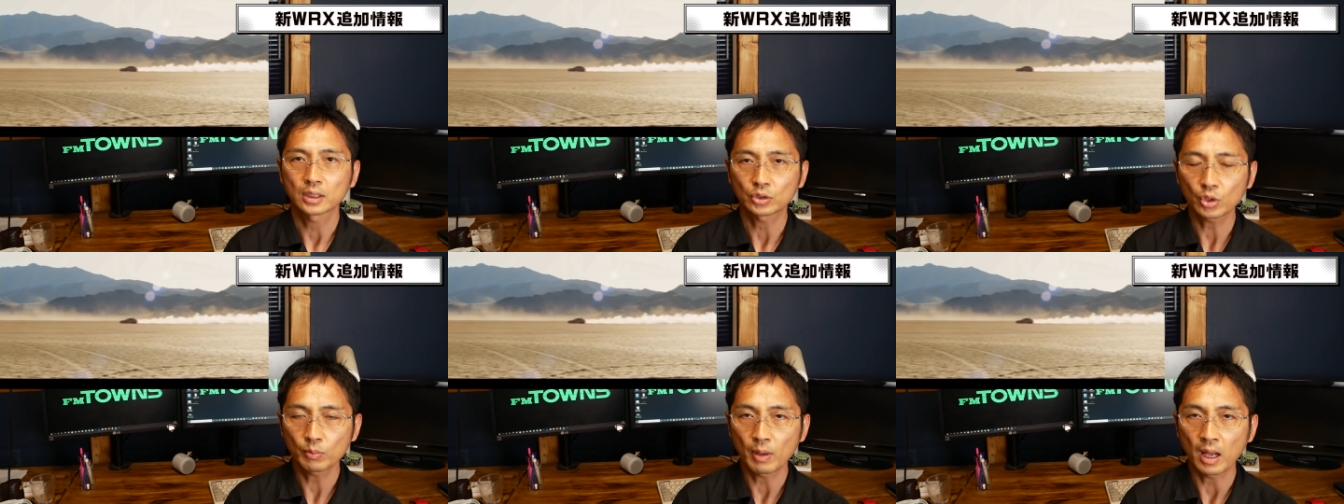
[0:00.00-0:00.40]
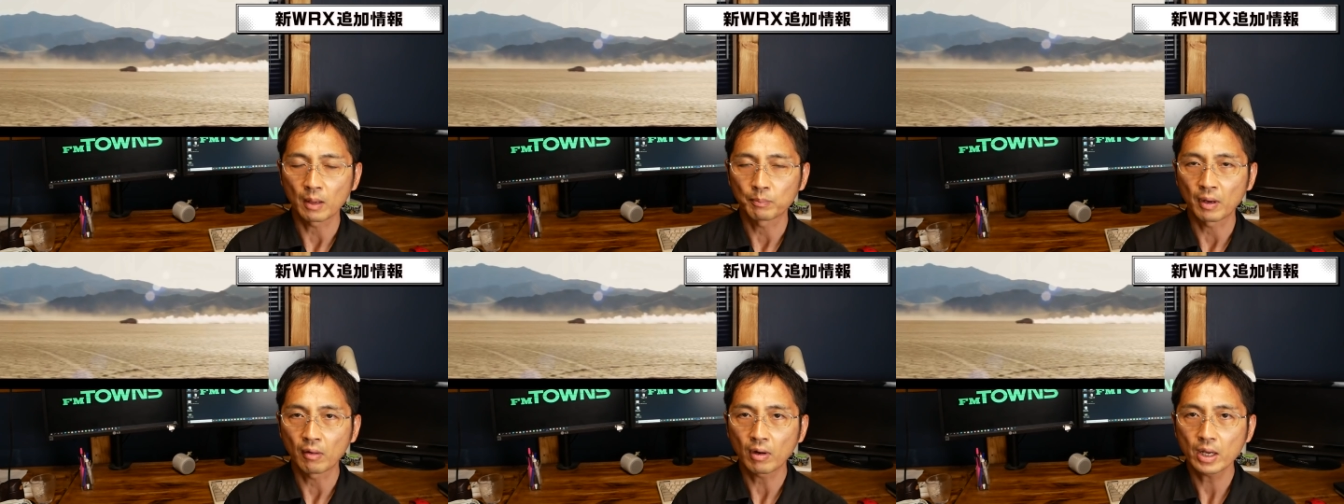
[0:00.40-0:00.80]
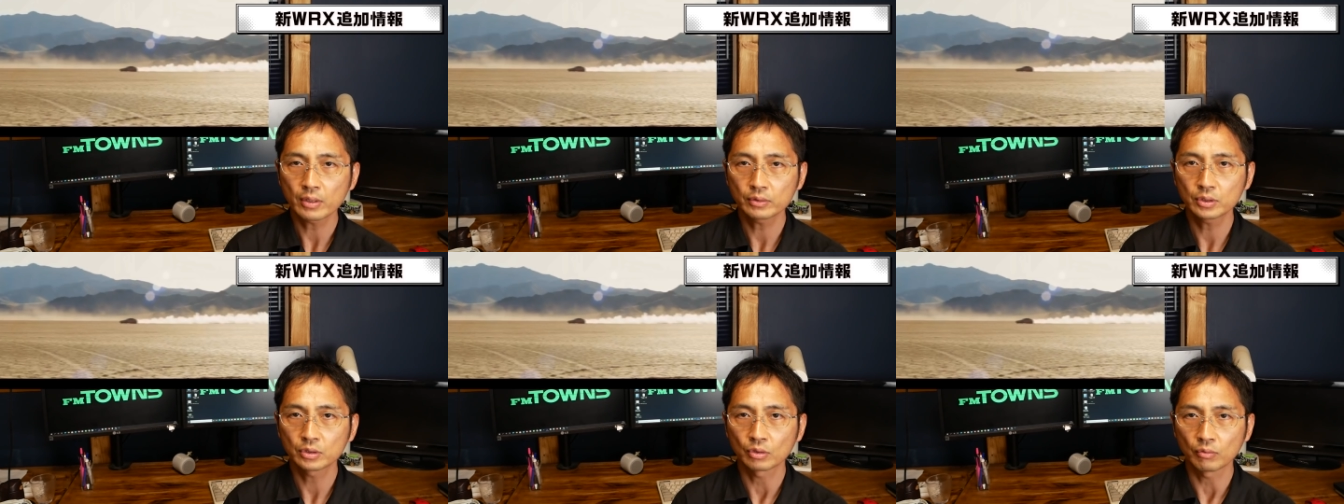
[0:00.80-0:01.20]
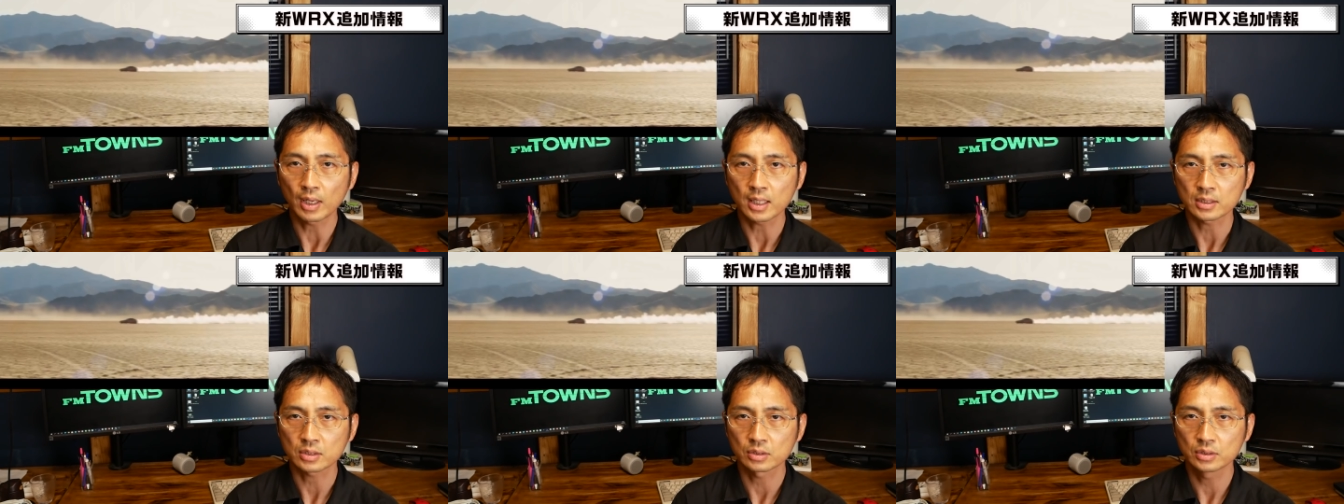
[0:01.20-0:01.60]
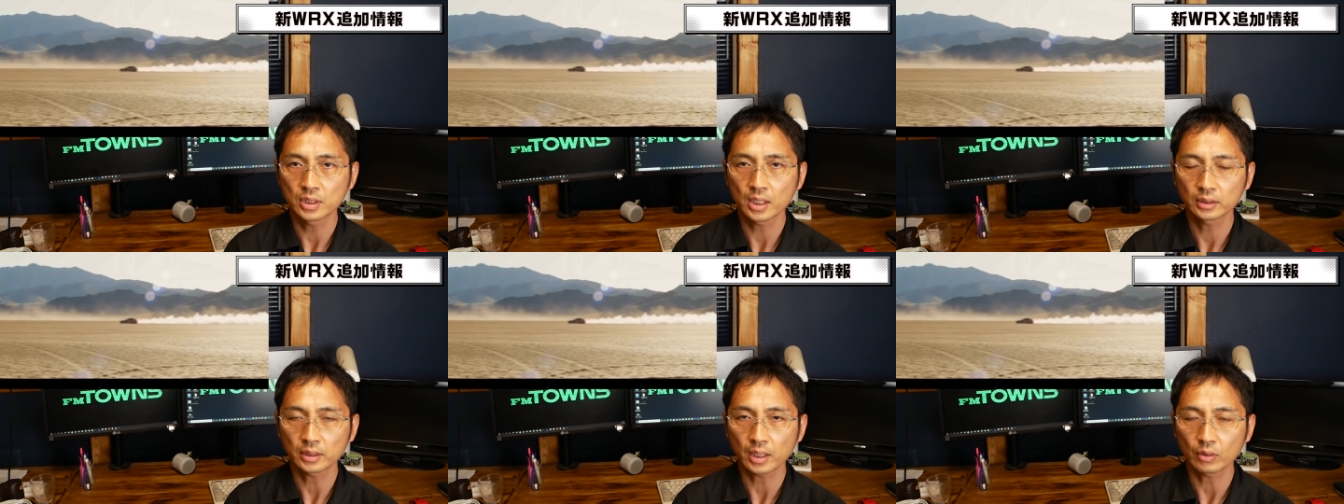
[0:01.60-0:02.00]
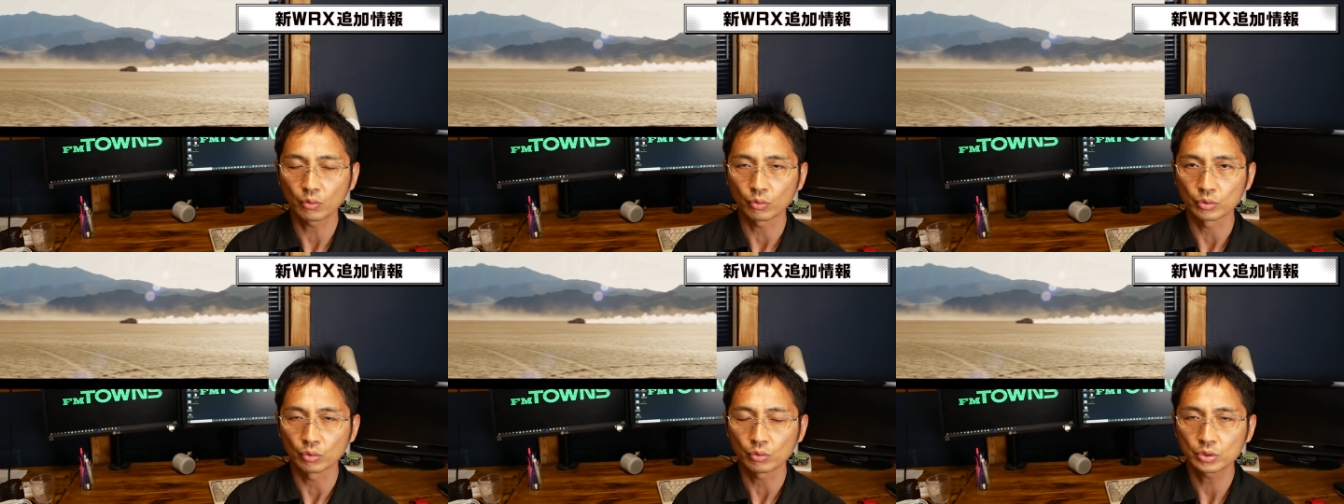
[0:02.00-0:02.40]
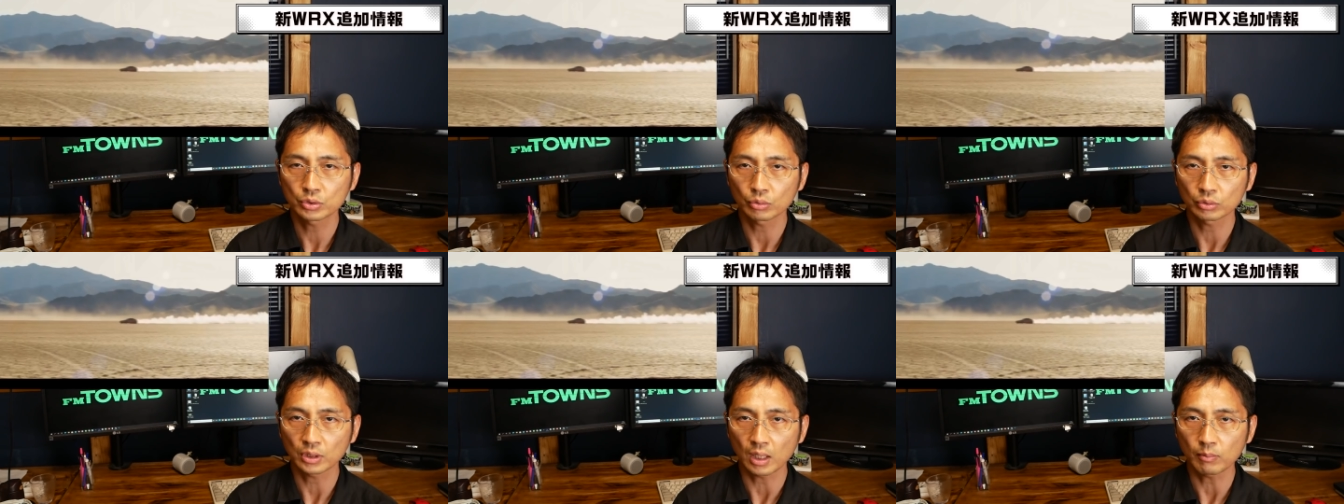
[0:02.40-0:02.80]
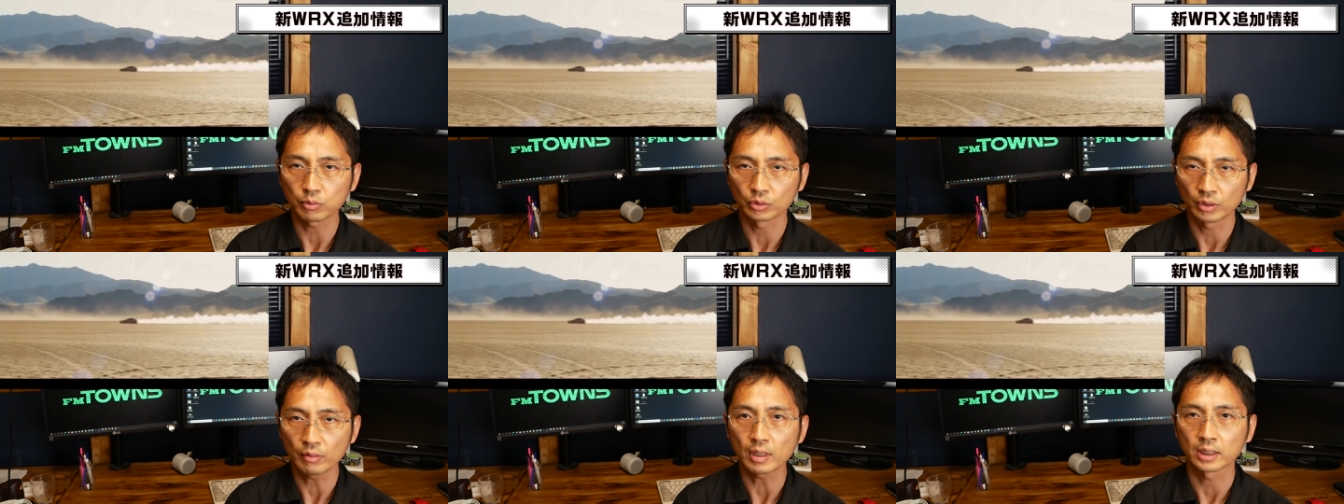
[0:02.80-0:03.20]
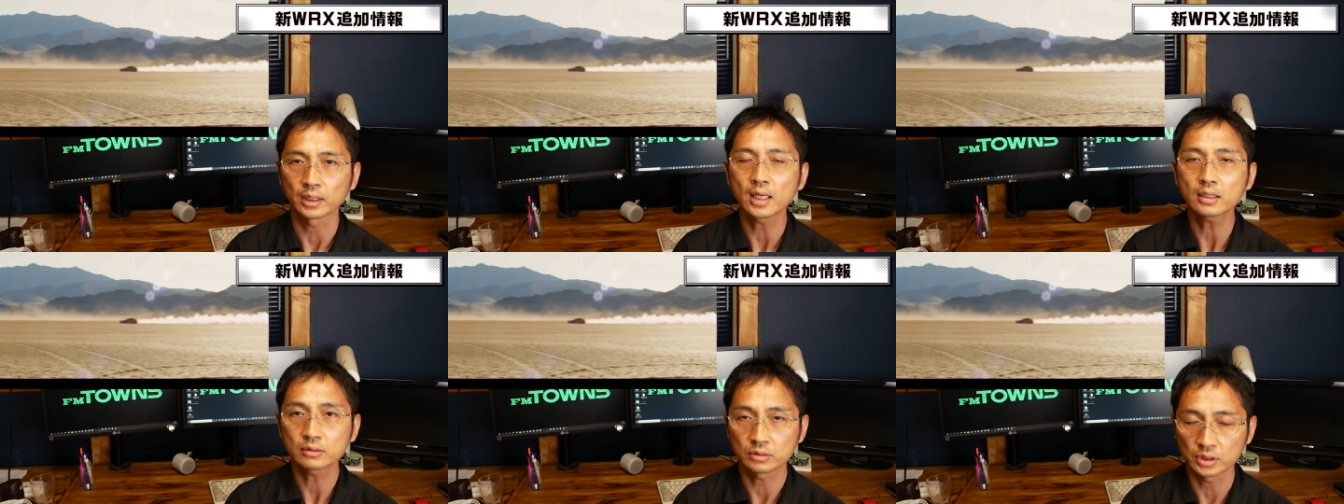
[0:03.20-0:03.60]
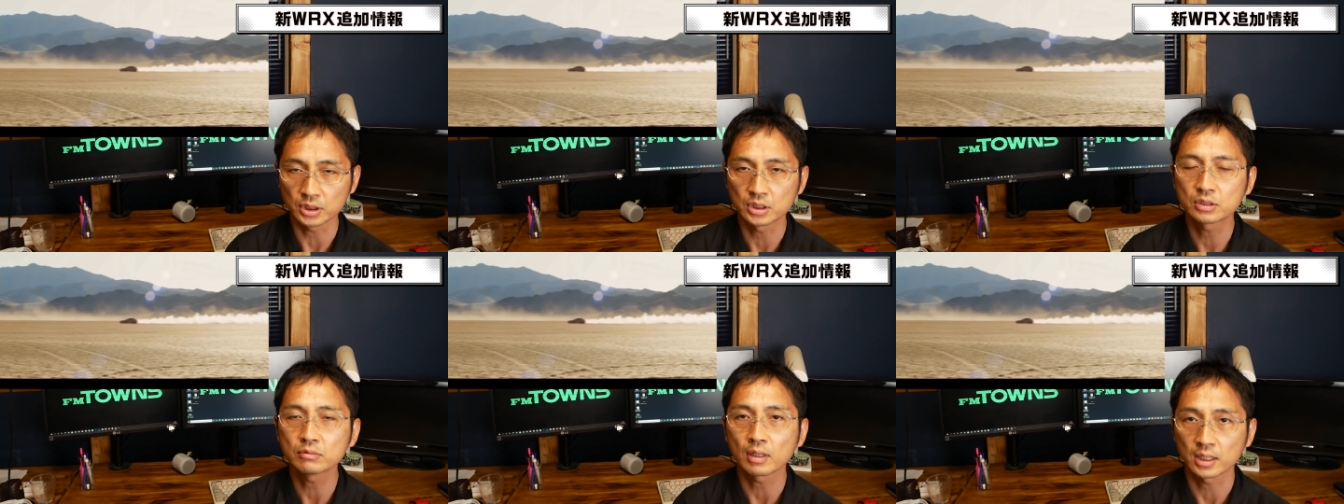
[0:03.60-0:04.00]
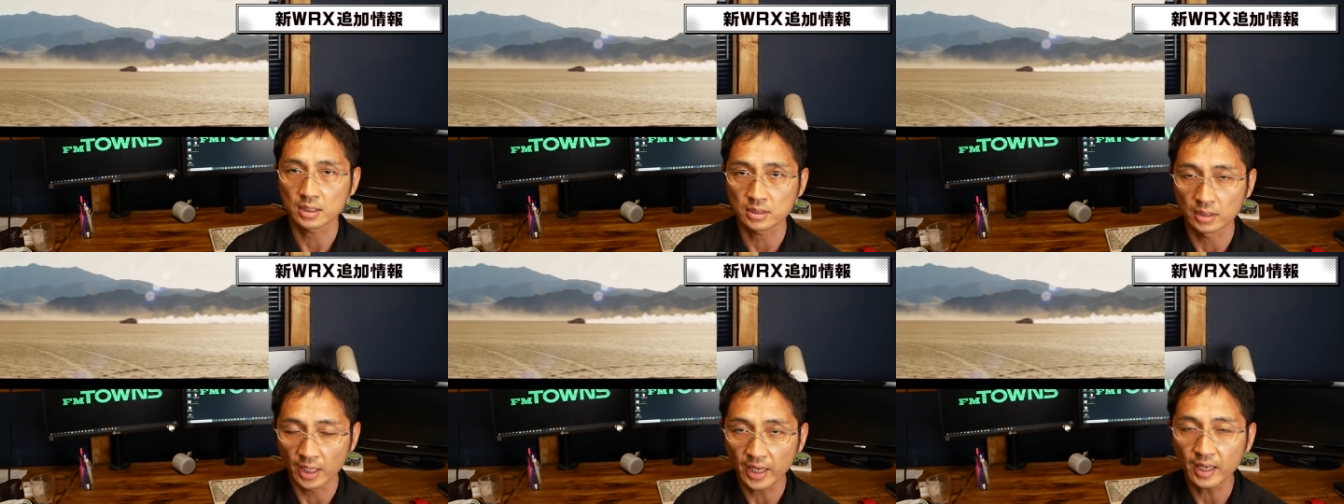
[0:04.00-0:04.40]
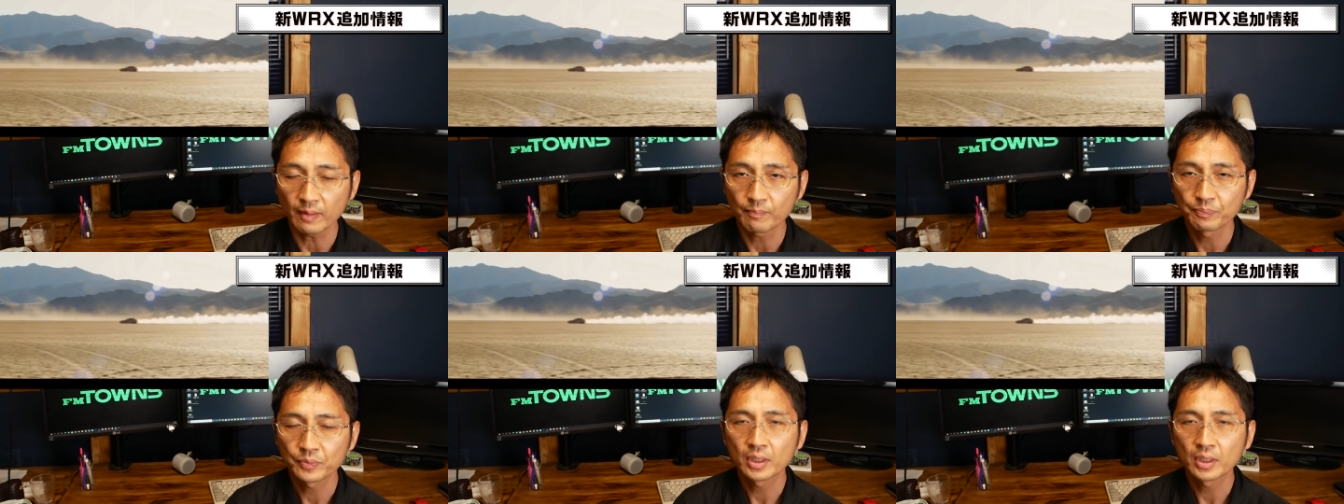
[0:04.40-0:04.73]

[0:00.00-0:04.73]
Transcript: 例えば、パワーユニットは水平対向4気筒ターボではなく、実はですね、